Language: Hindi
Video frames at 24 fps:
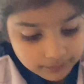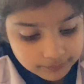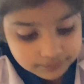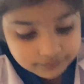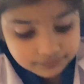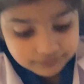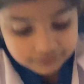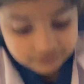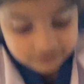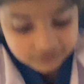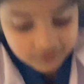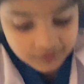
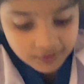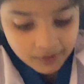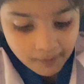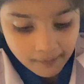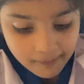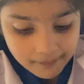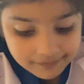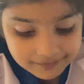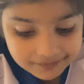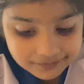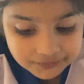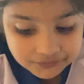वरना
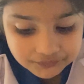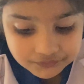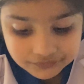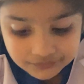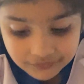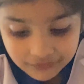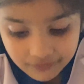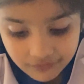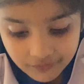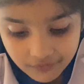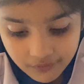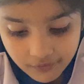जाओ स्कूल
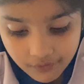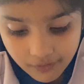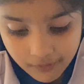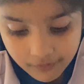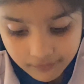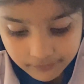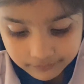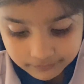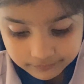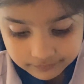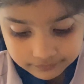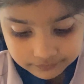जाते
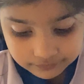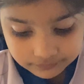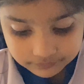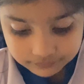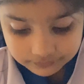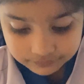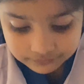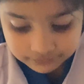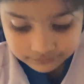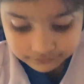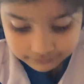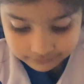हुए रोए ना
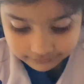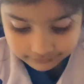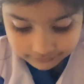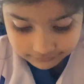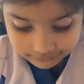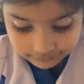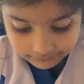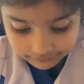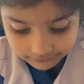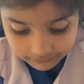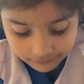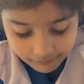
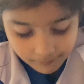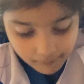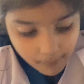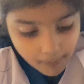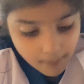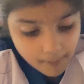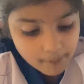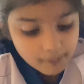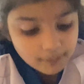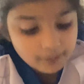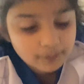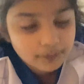हम्म,
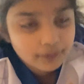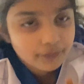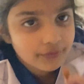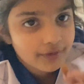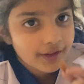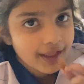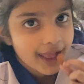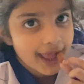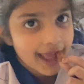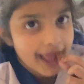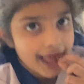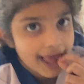ऐसा हो ही नहीं
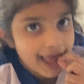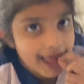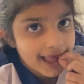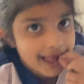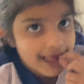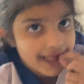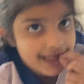सकता